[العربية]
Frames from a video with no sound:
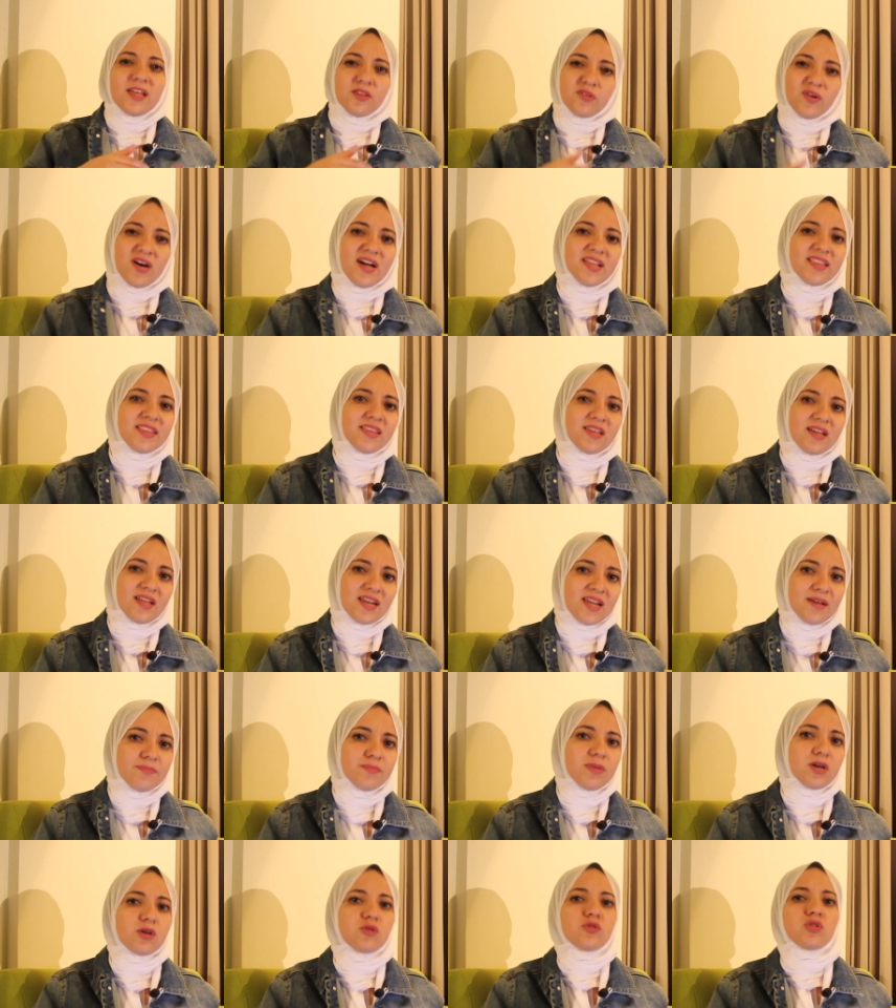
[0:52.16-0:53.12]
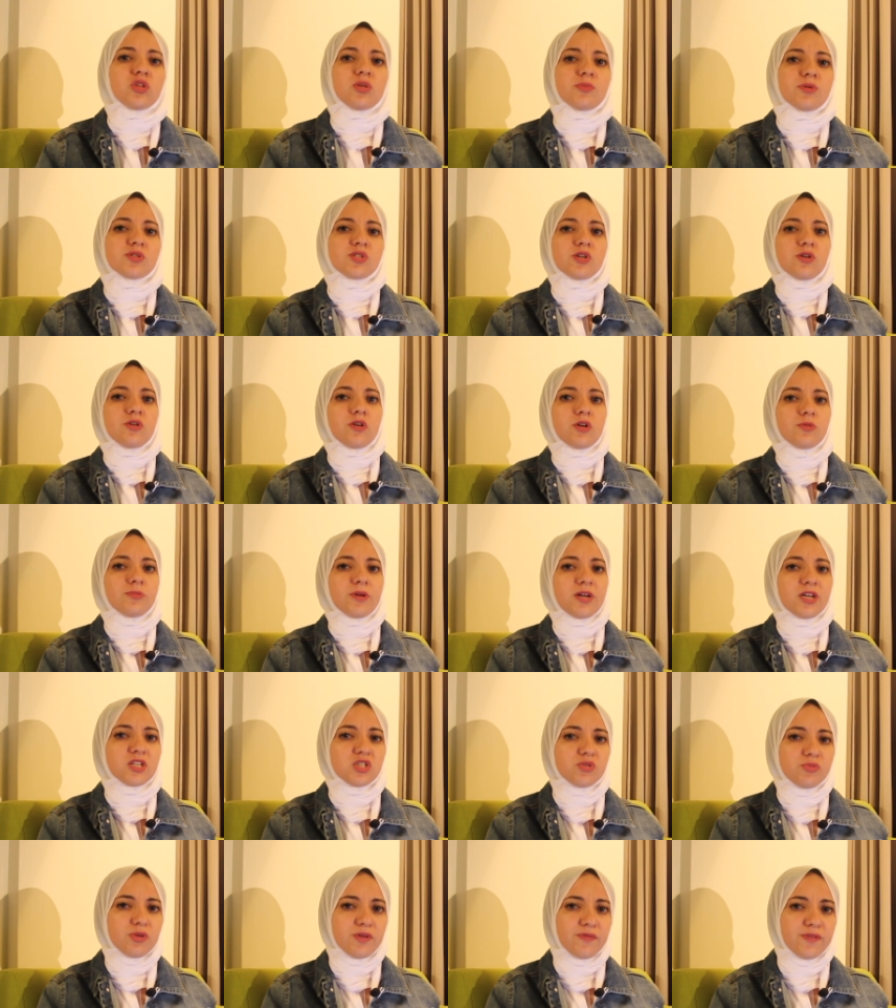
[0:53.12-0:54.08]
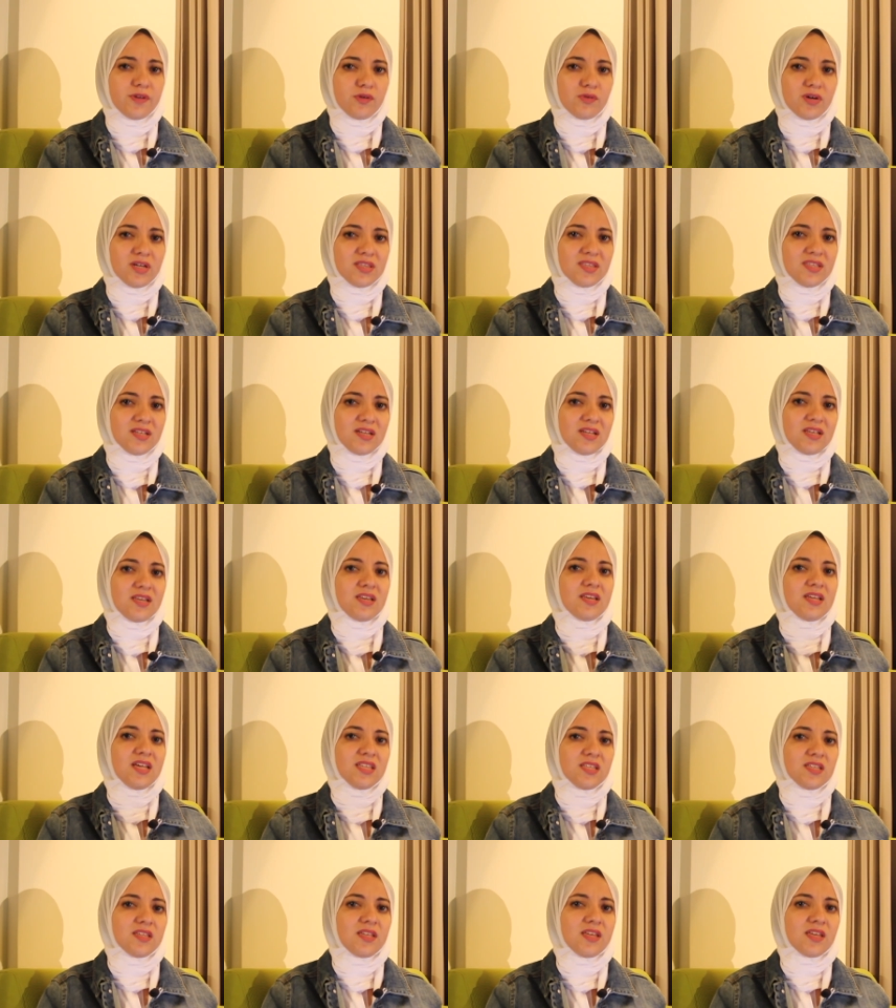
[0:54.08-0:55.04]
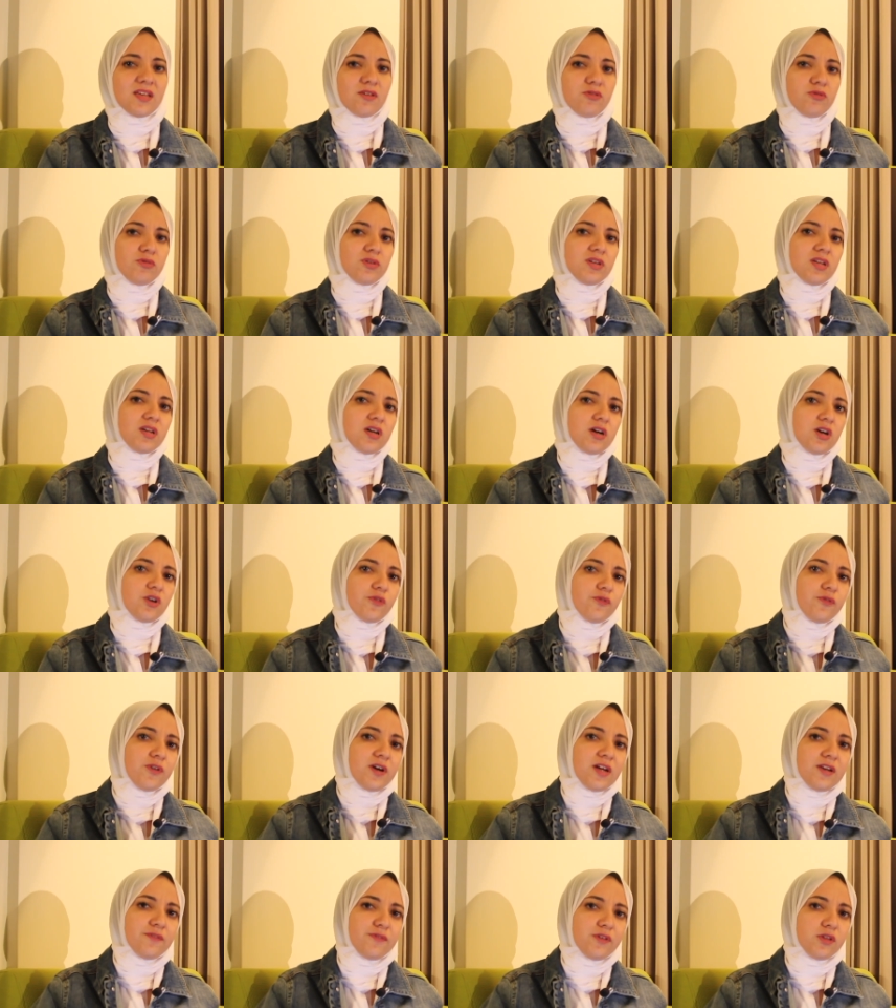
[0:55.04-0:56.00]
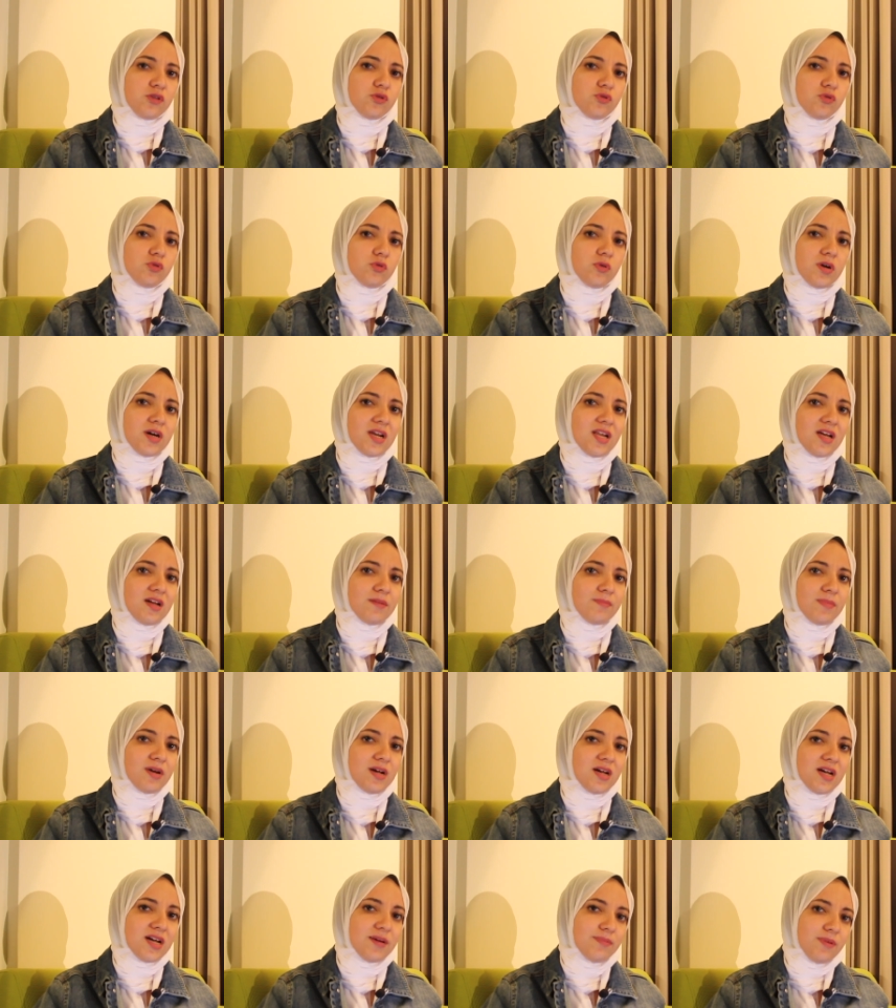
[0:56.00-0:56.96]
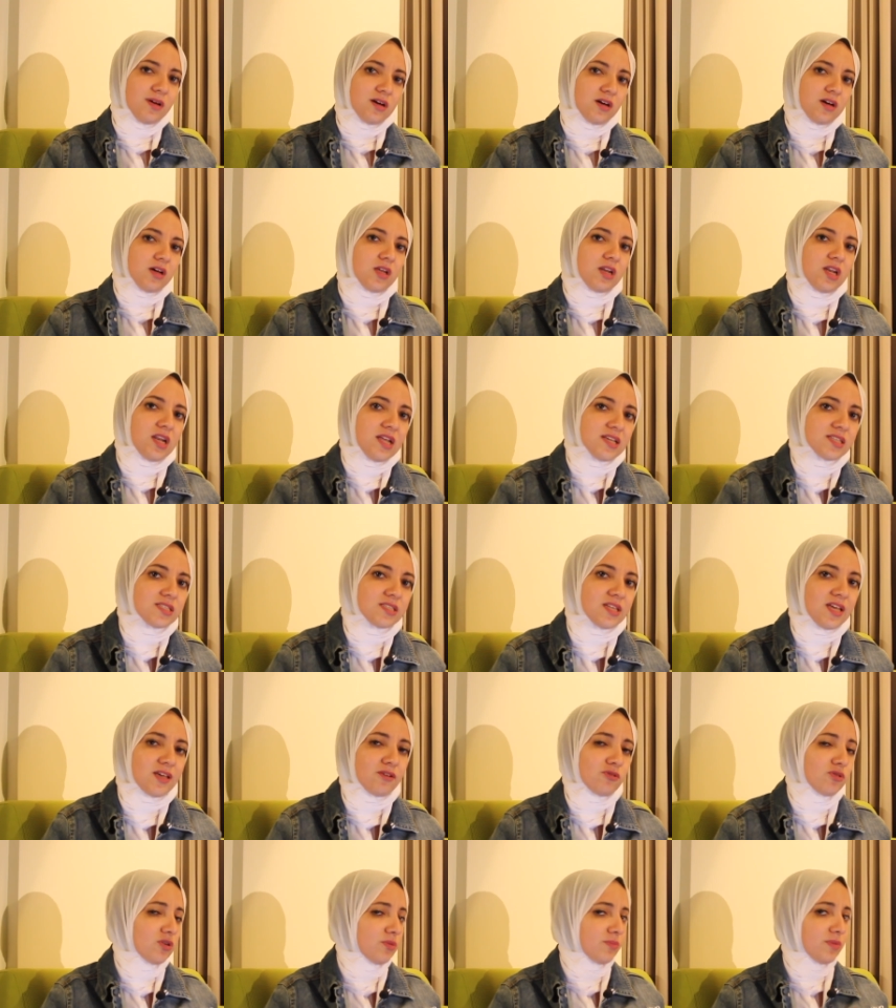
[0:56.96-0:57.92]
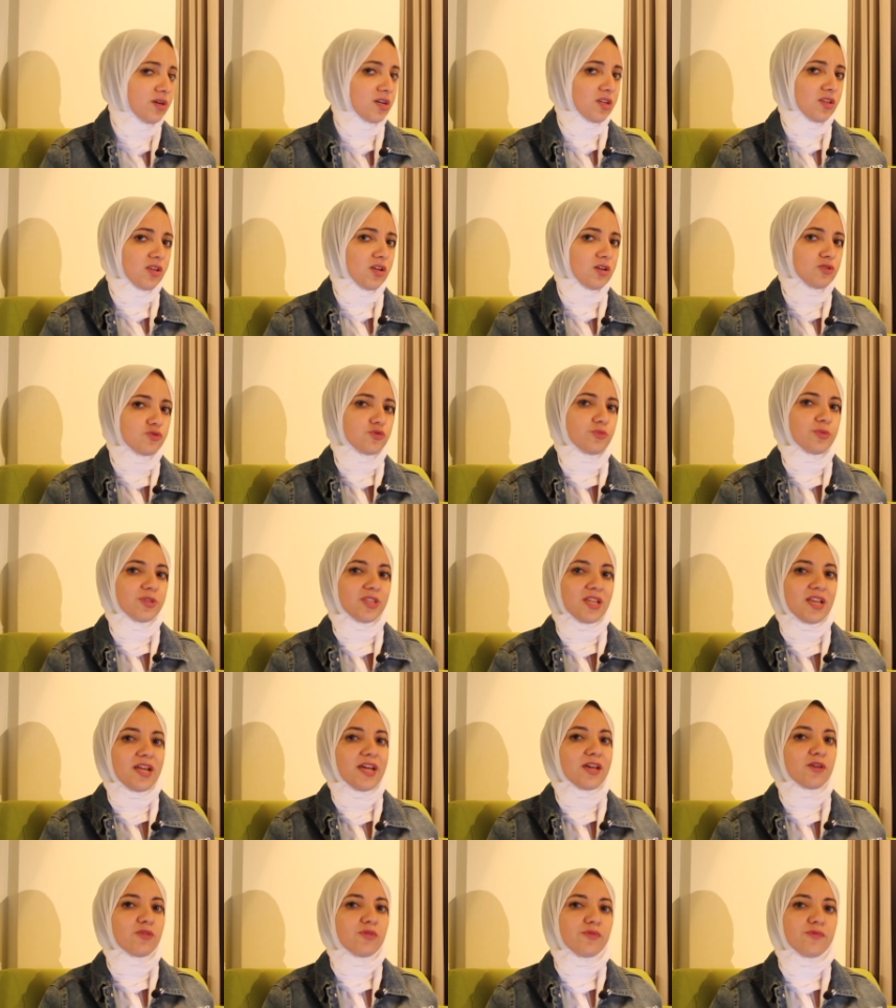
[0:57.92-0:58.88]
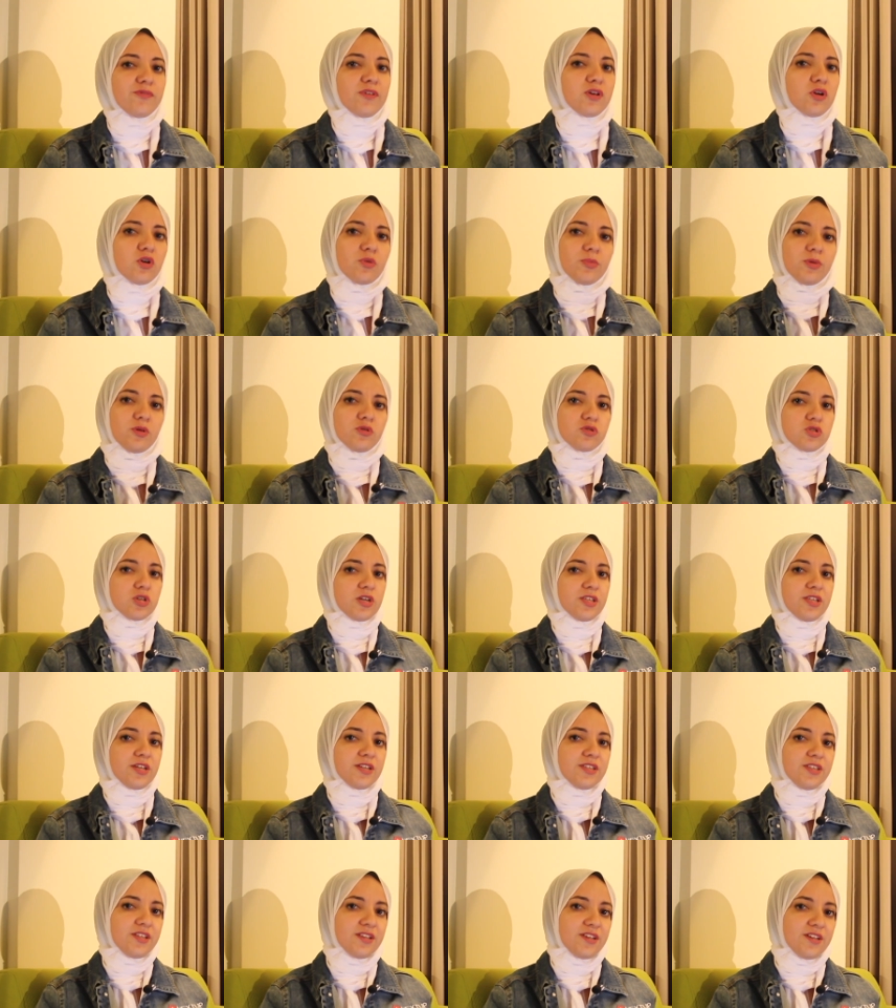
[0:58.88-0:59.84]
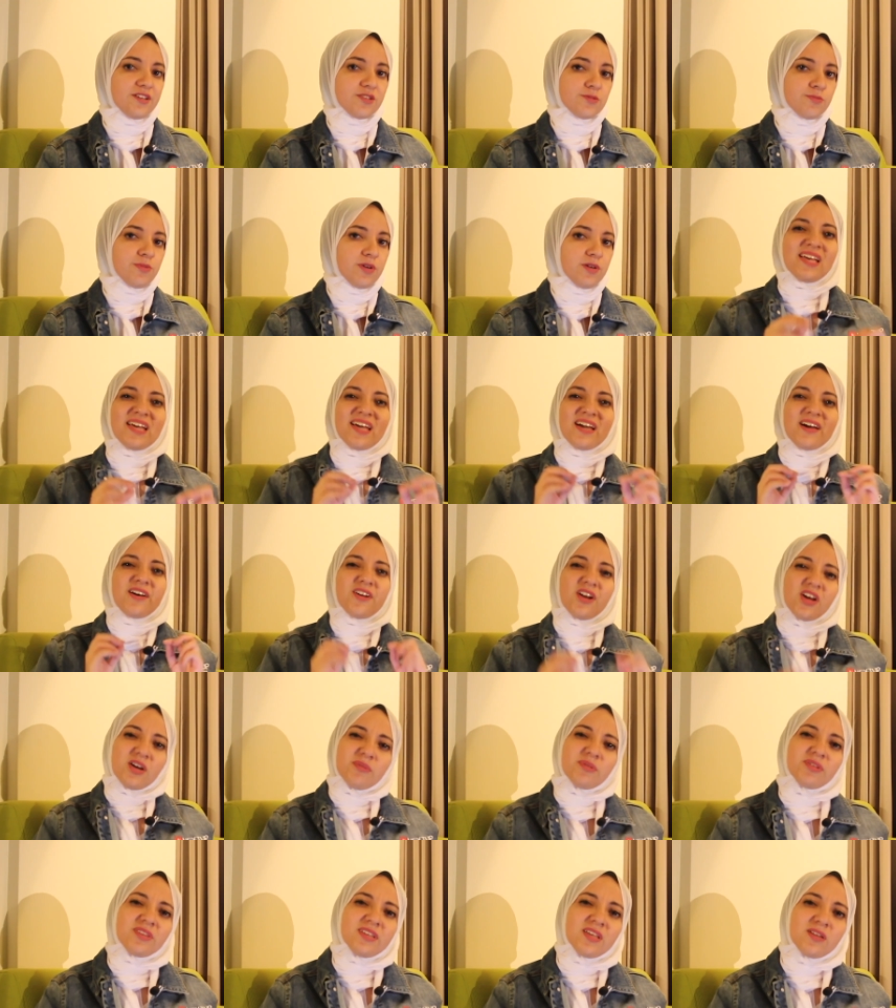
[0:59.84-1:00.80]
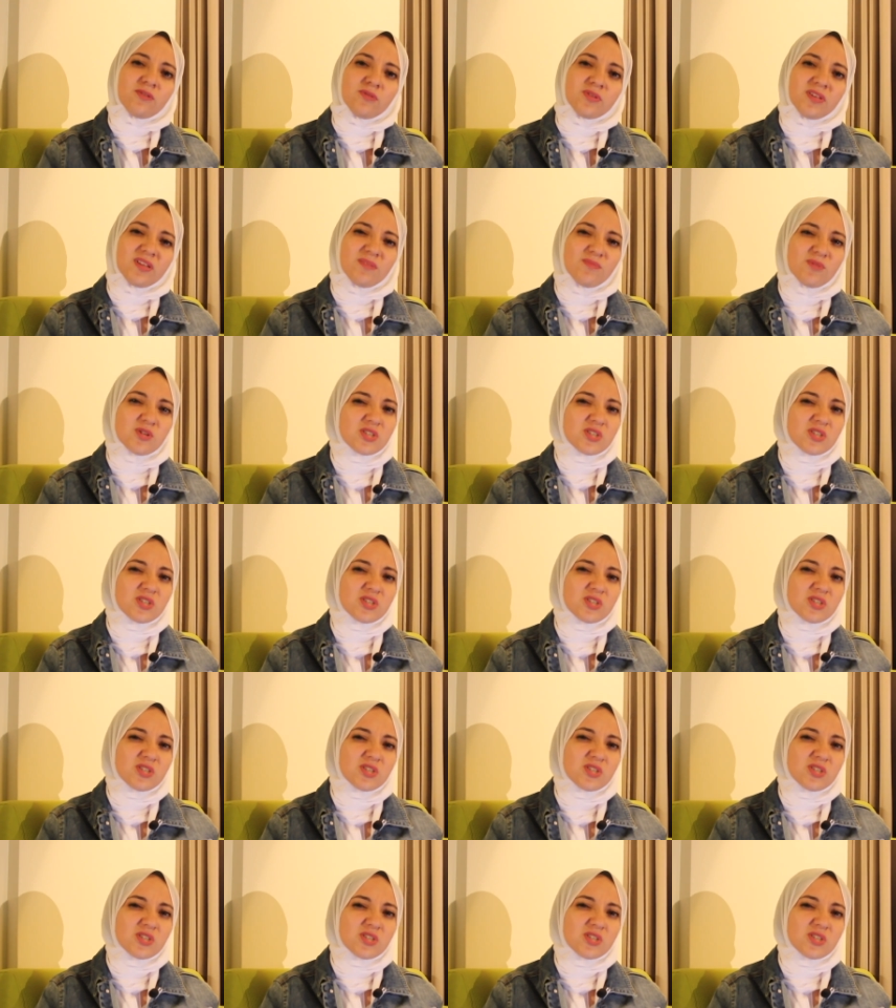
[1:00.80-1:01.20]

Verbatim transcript: انه حتى لما كنت بصور ما كانش بيبقى فيه وقت للايديتنج وان انا ارفع الفيديو على ما هبقى خلصت هيكون المعرض خلص وبالتالي هيكون فيلوج ملوش اي 30 لازمه رقم اتنين ودي